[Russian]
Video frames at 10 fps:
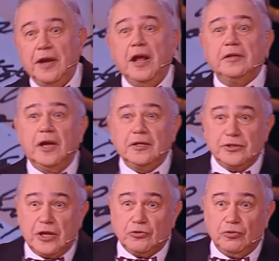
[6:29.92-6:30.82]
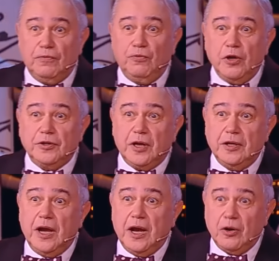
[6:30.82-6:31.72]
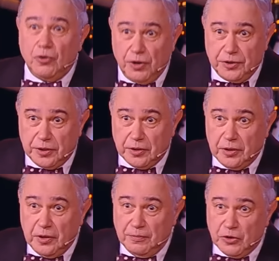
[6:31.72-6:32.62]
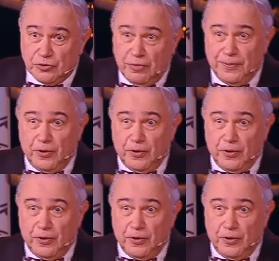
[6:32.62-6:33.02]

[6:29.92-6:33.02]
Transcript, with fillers: А я так скажу, водка на охоте, между